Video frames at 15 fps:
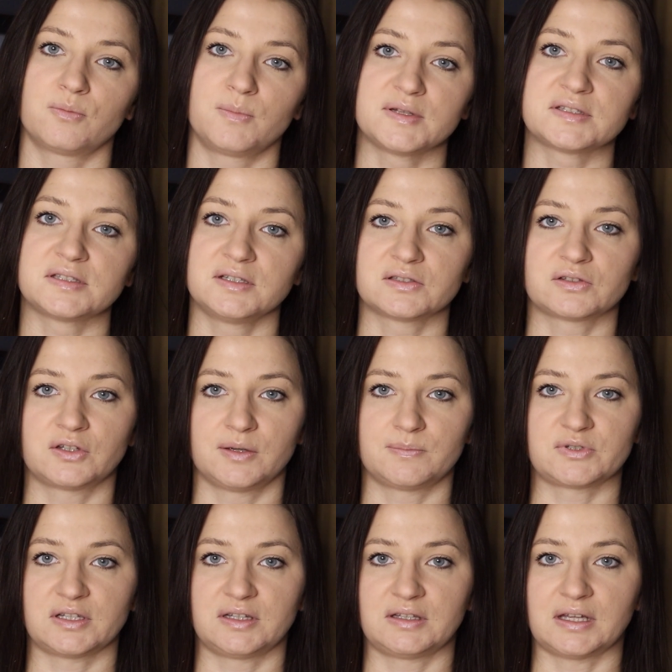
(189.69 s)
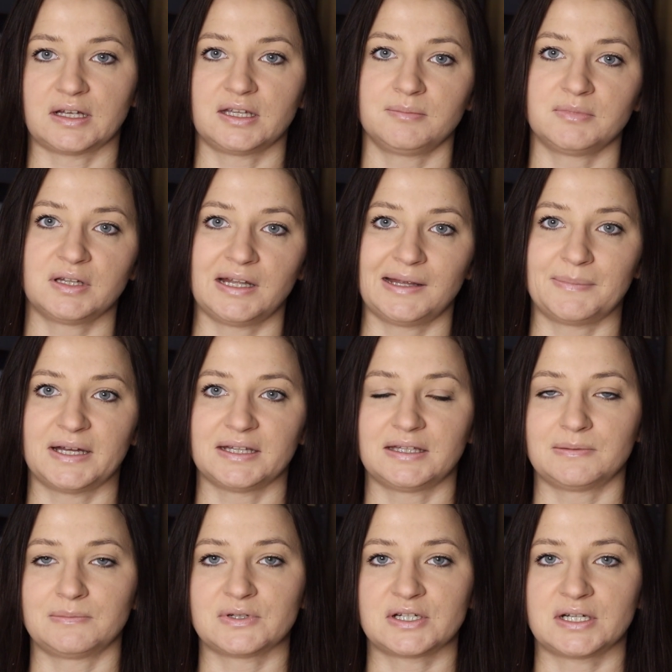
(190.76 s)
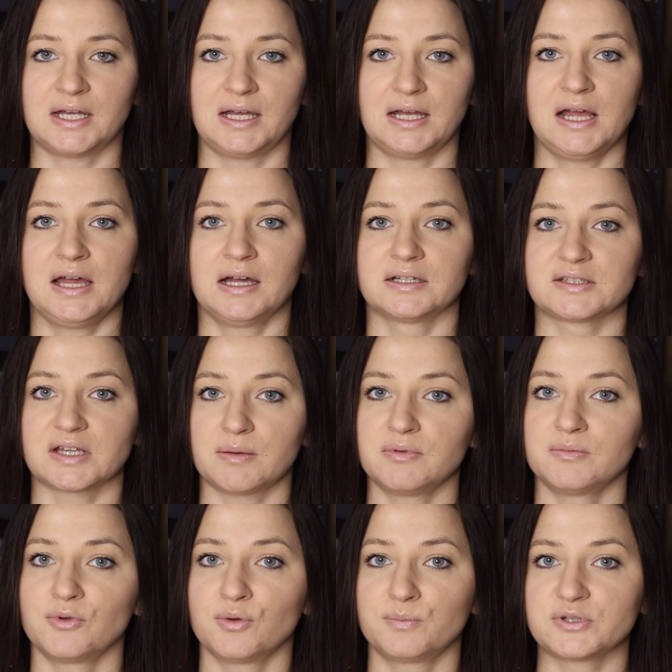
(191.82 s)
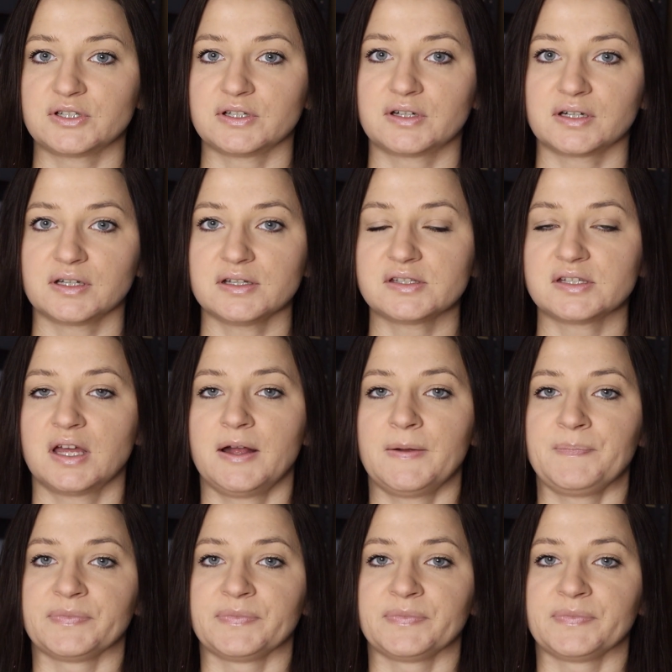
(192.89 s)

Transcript: Obecnie stoję przed takim dylematem, że chciałabym go przykryć,